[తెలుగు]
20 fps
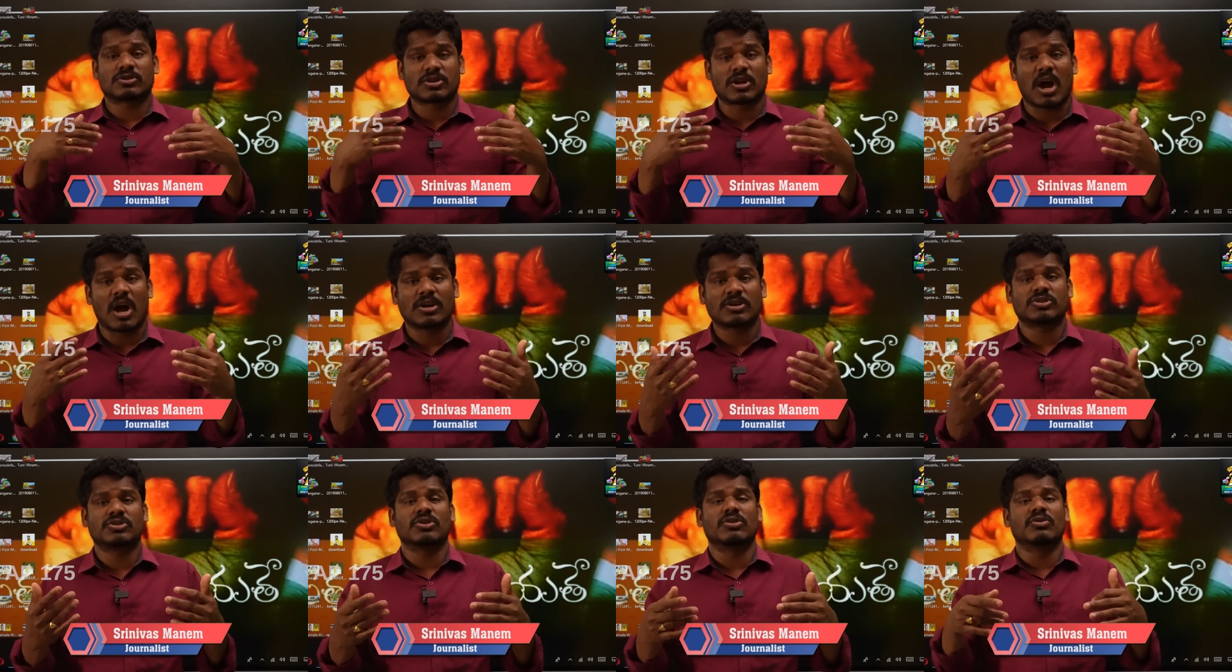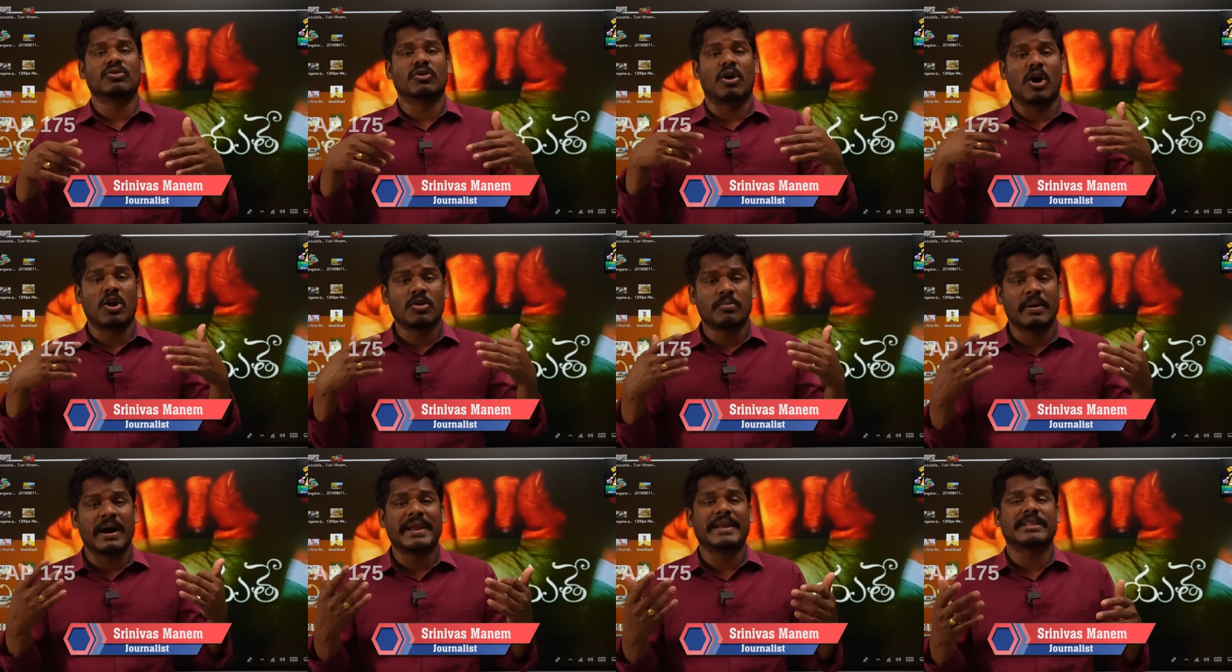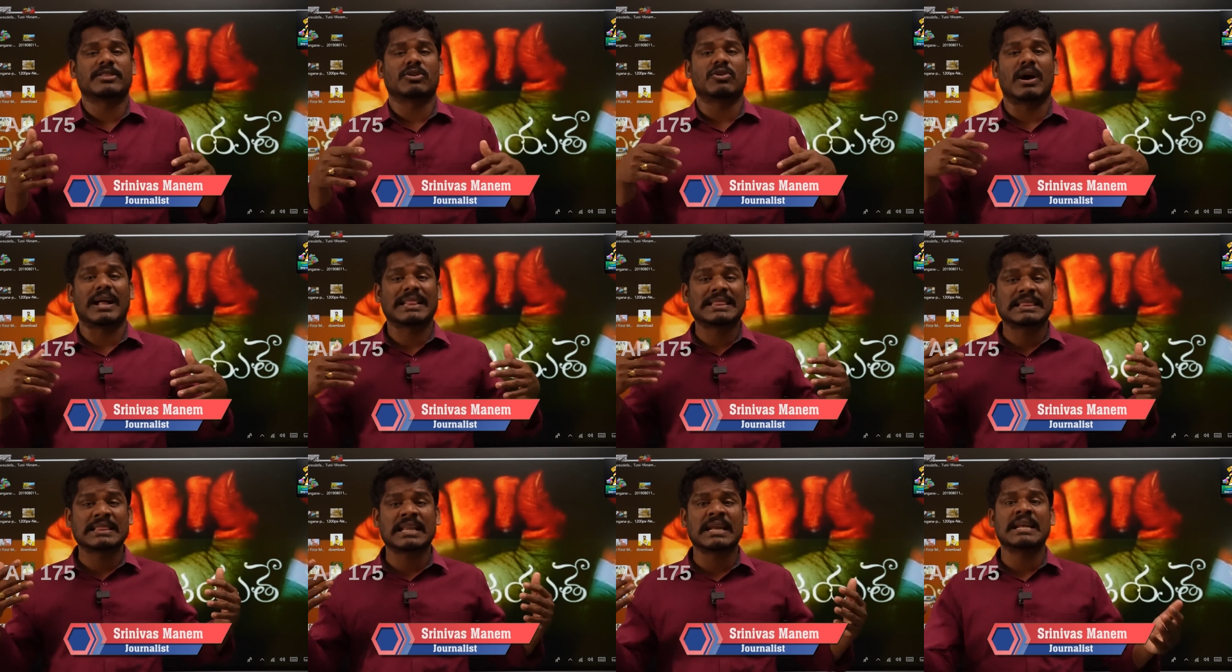సాక్షులు అనుమానితులు
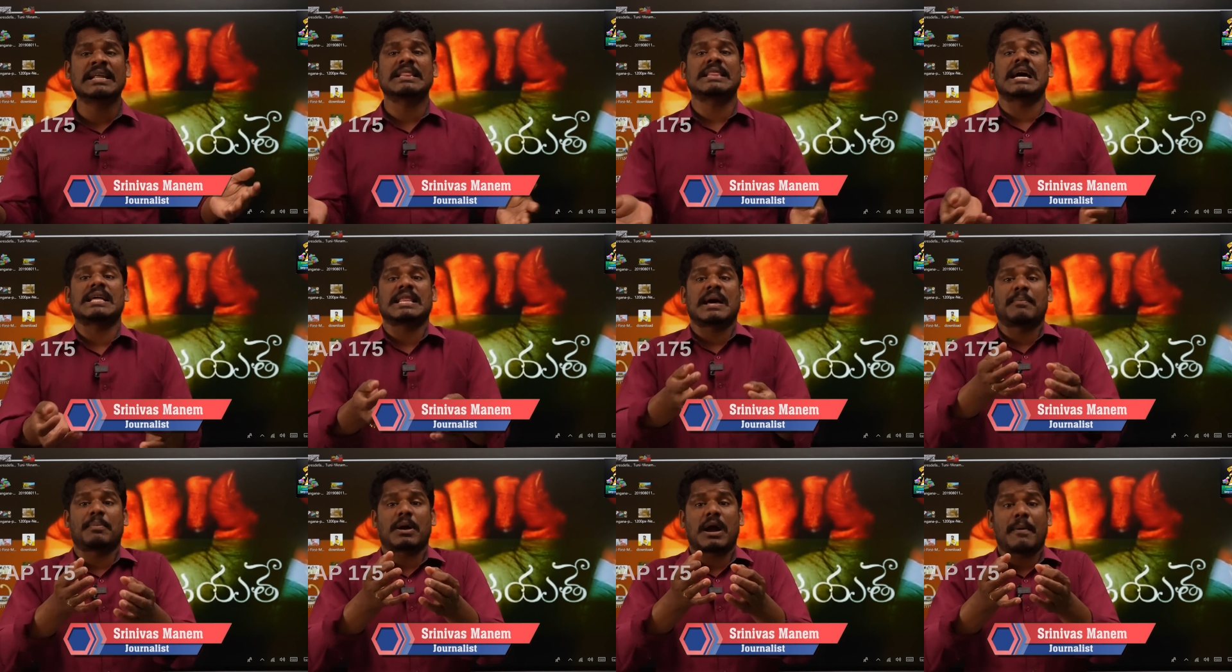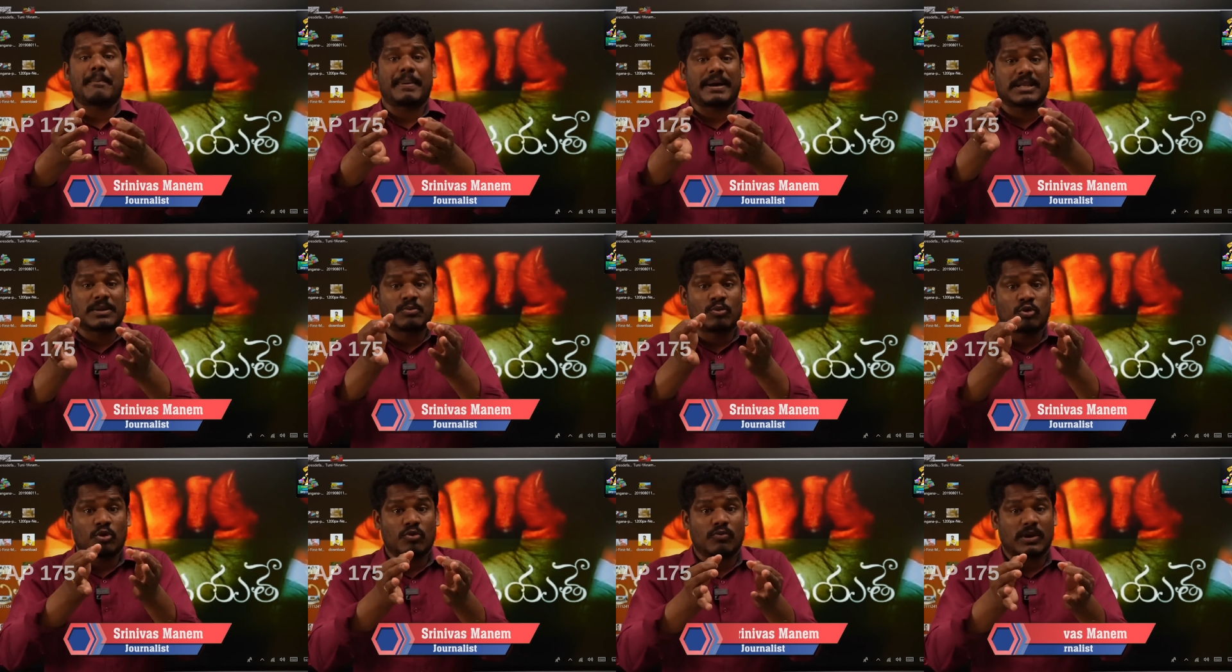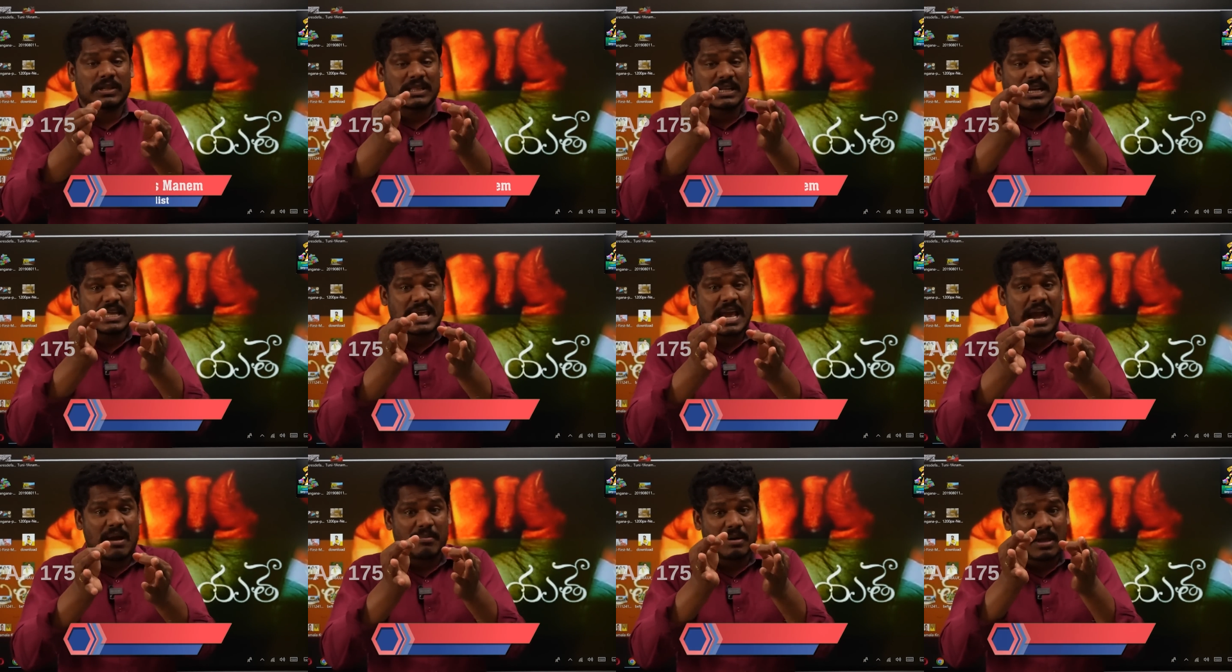అందరినీ దాదాపుగా పదమూడు వందల
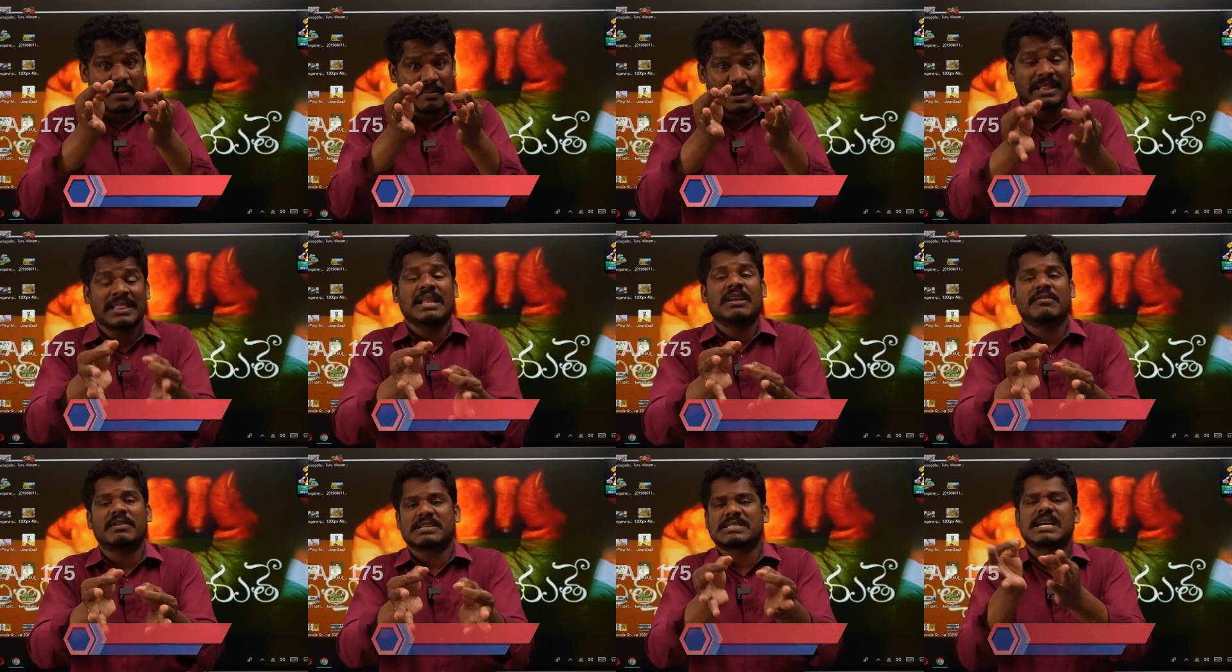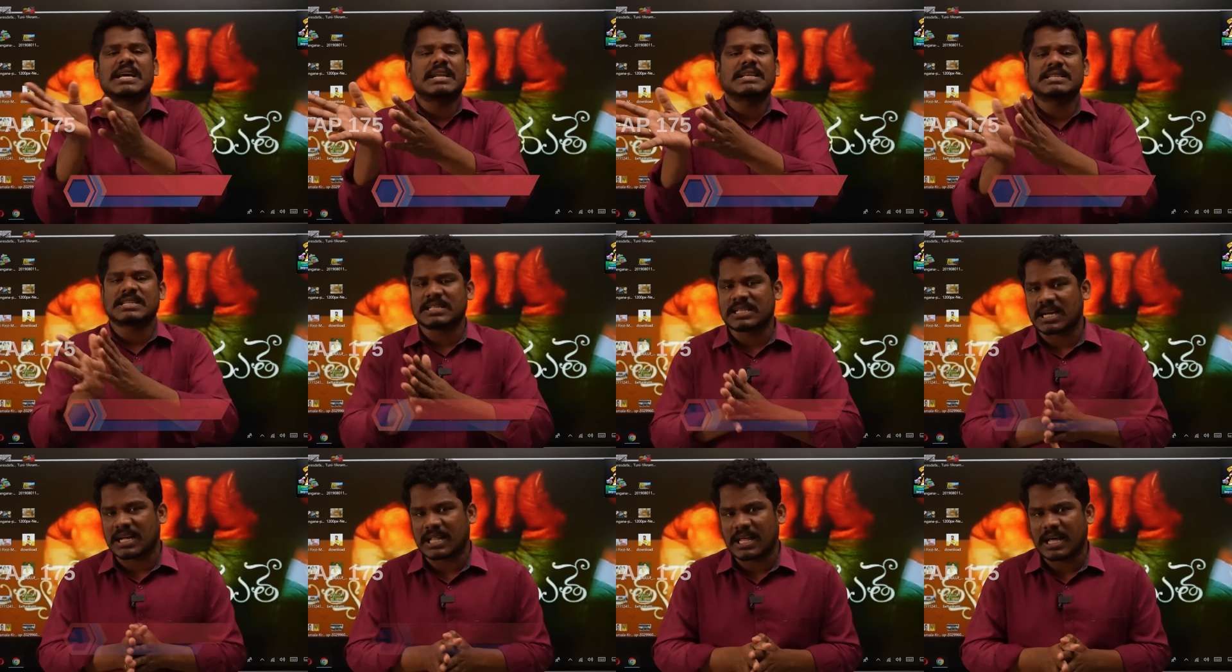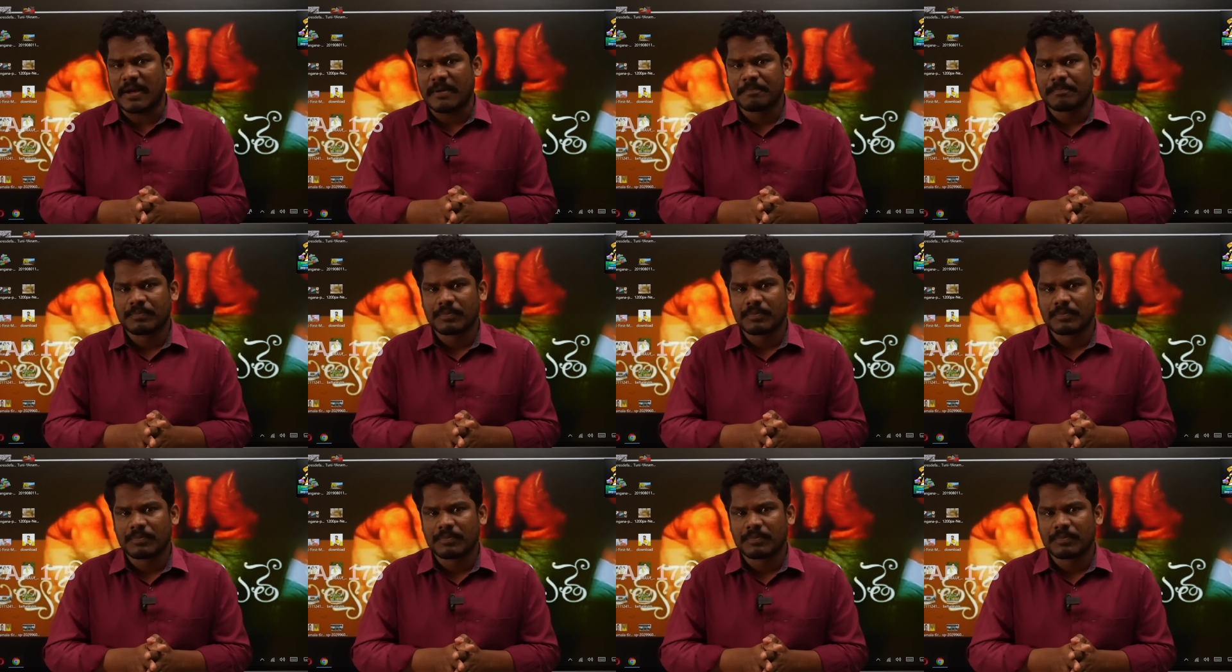యాభై మందిని విచారించింది కదా